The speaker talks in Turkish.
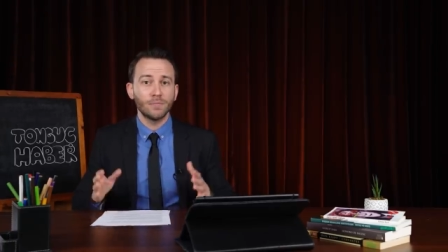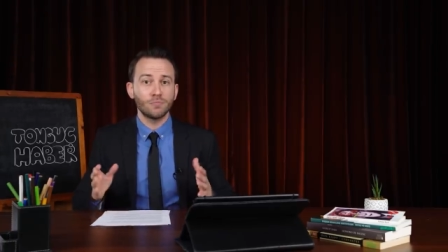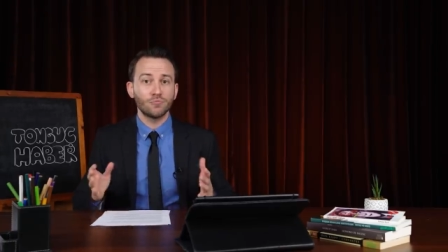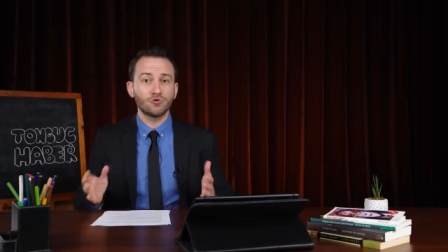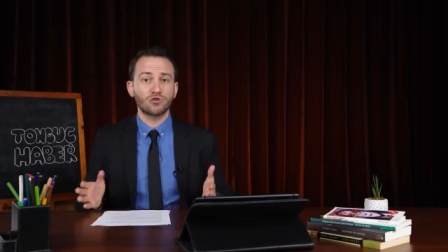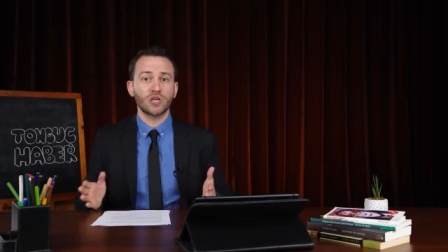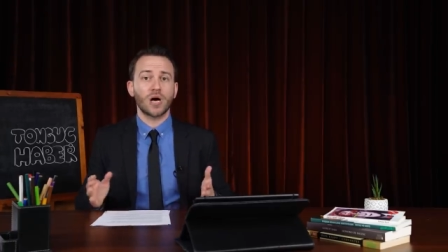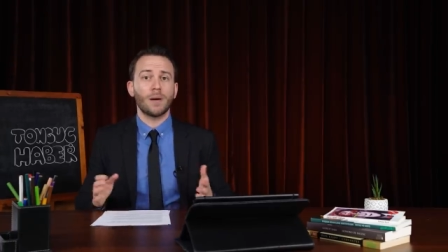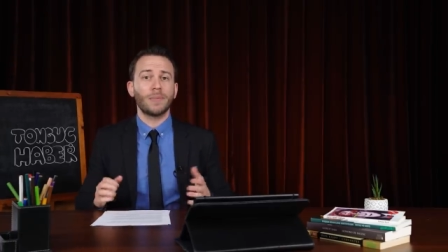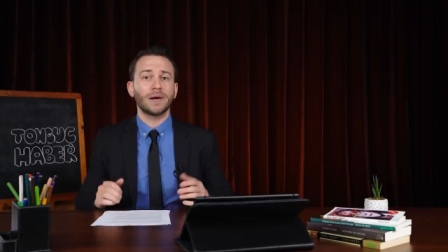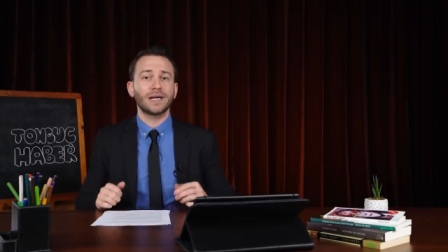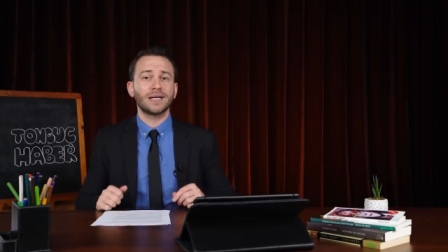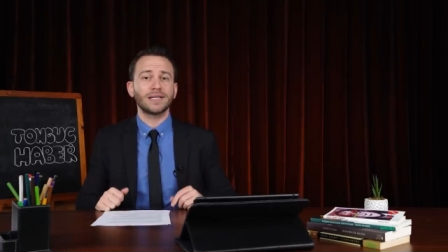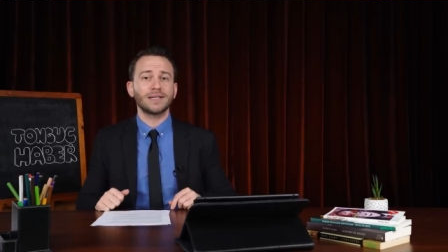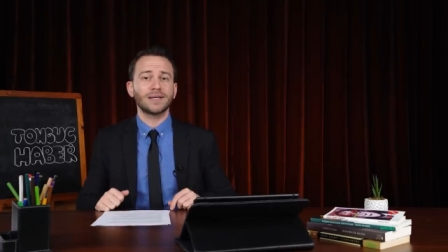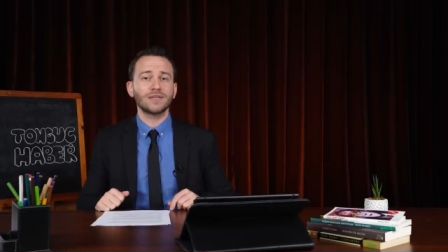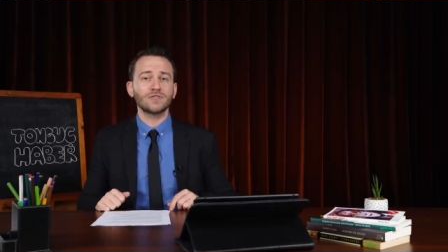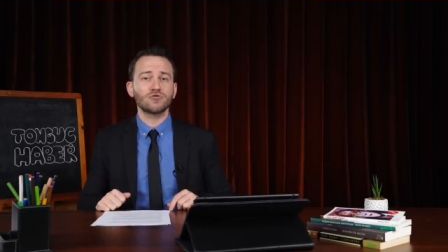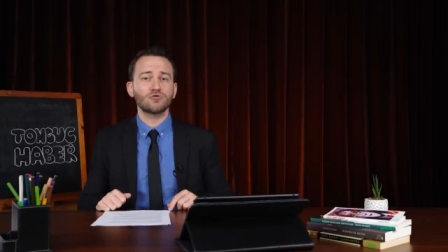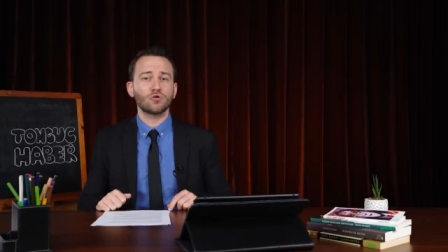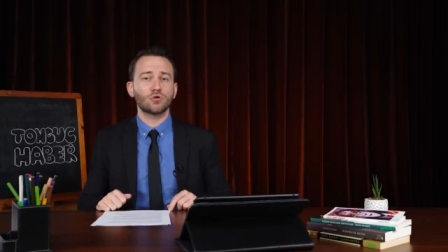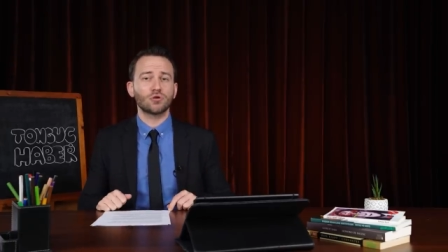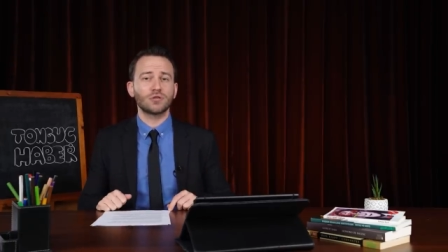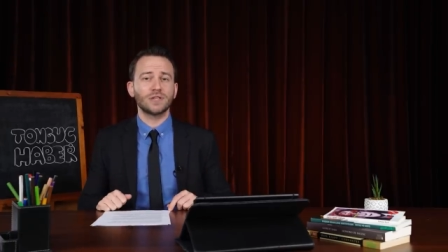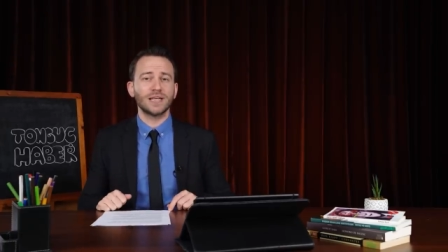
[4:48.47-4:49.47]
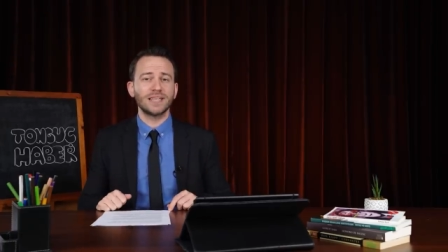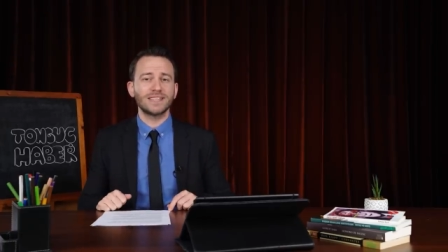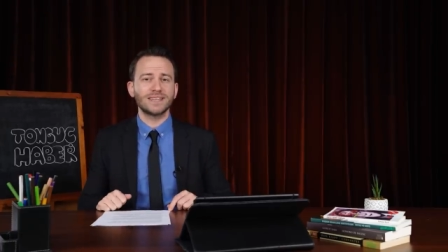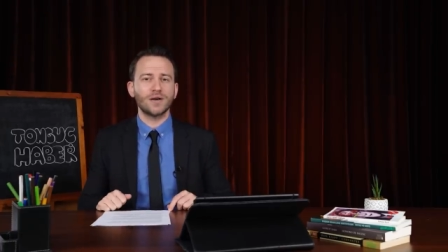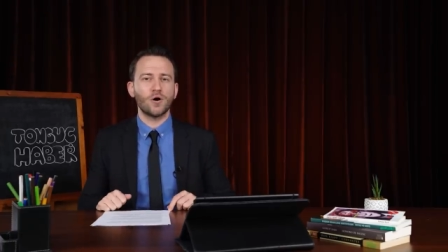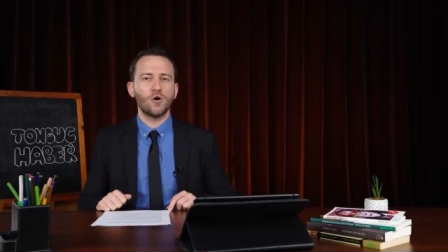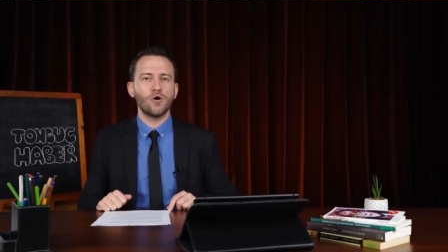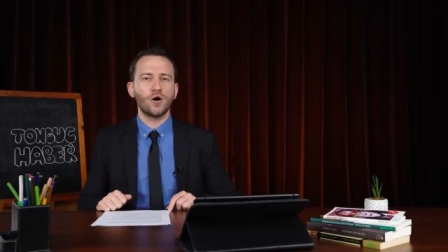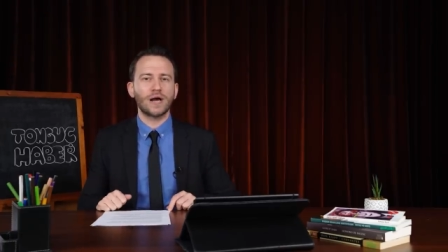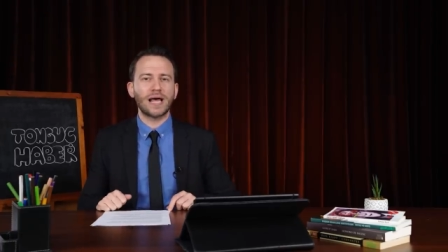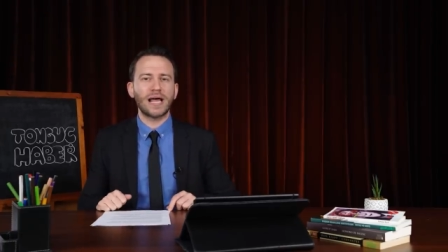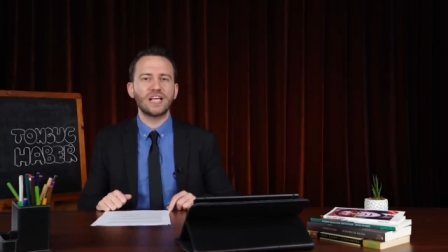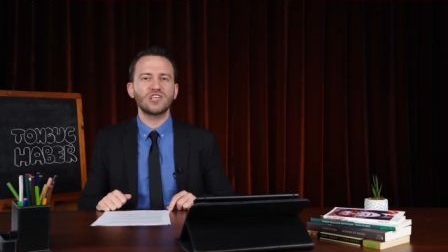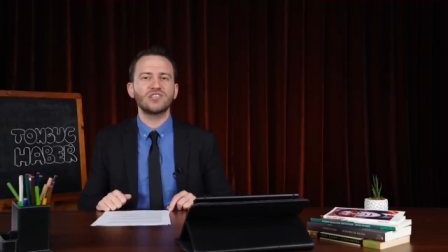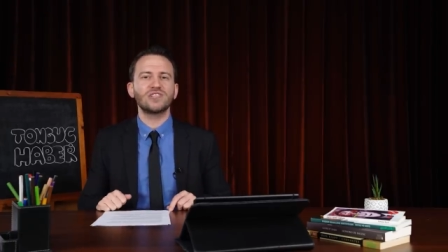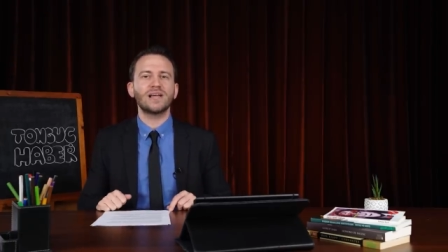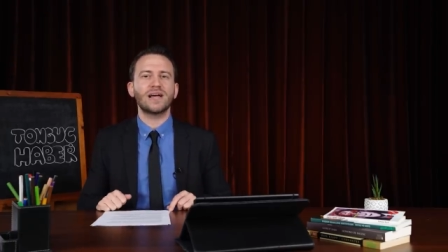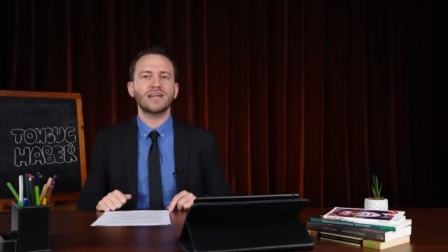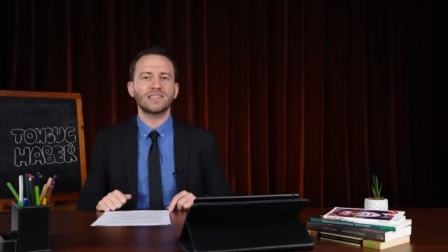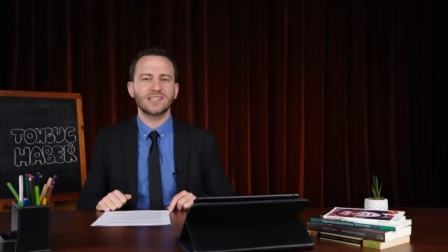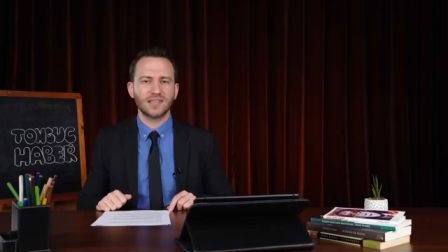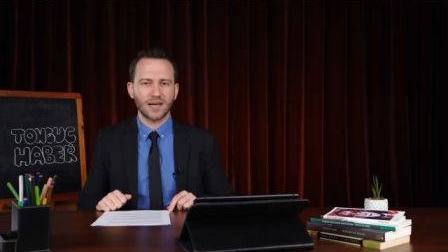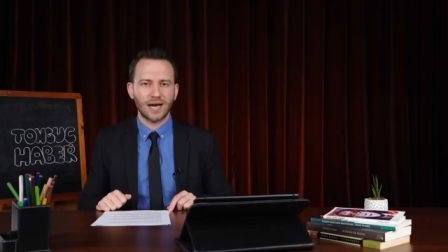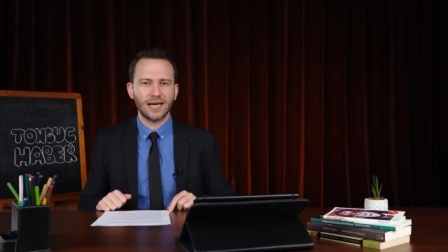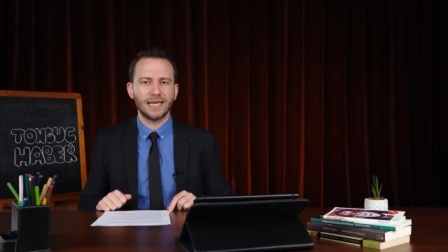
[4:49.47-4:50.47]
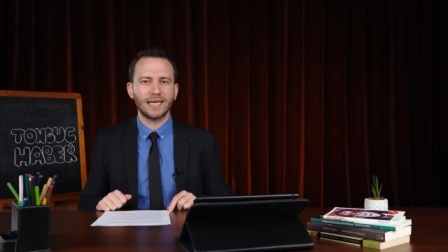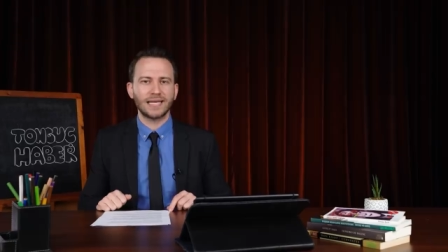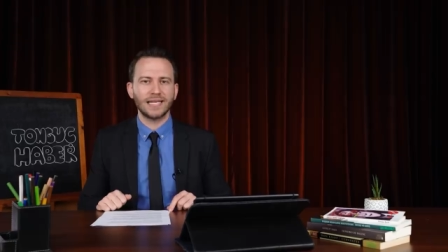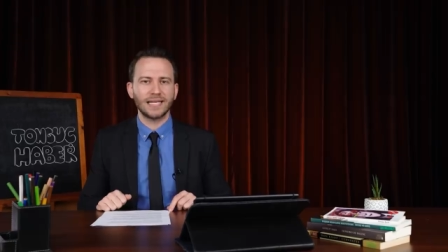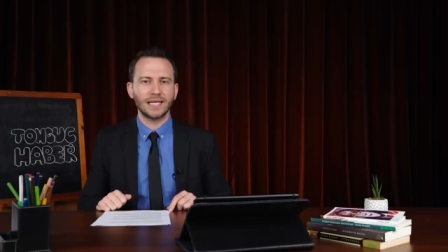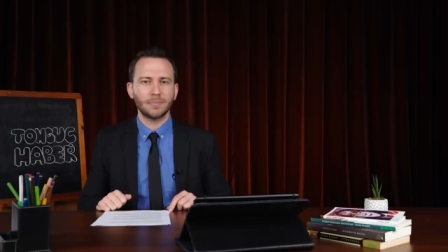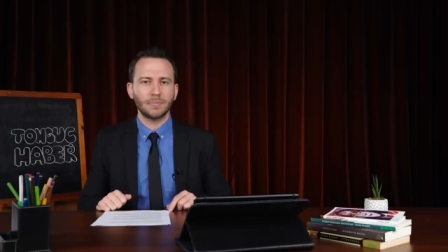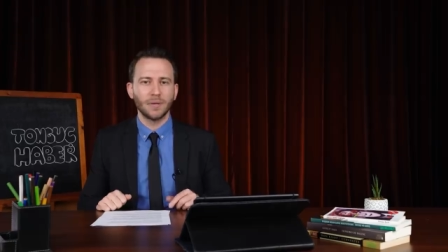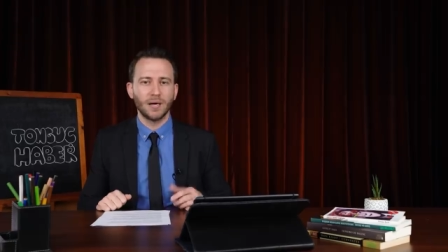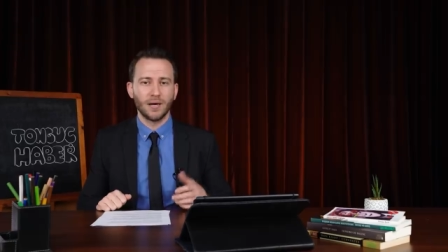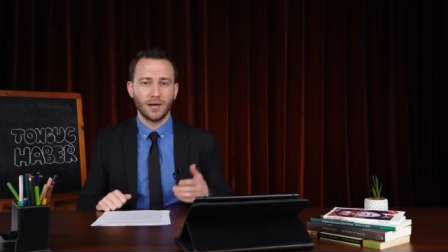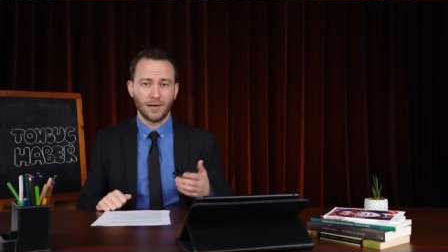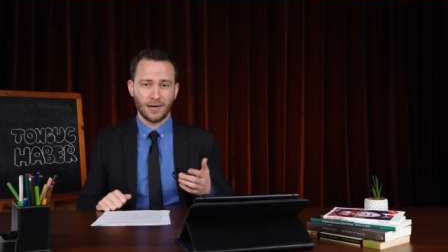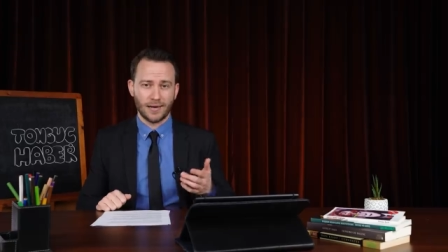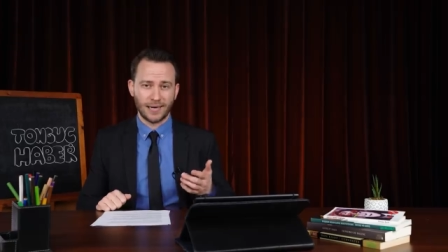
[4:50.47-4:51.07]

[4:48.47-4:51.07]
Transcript: Müsabakaların sonunda ise öğrenciler sahaya girip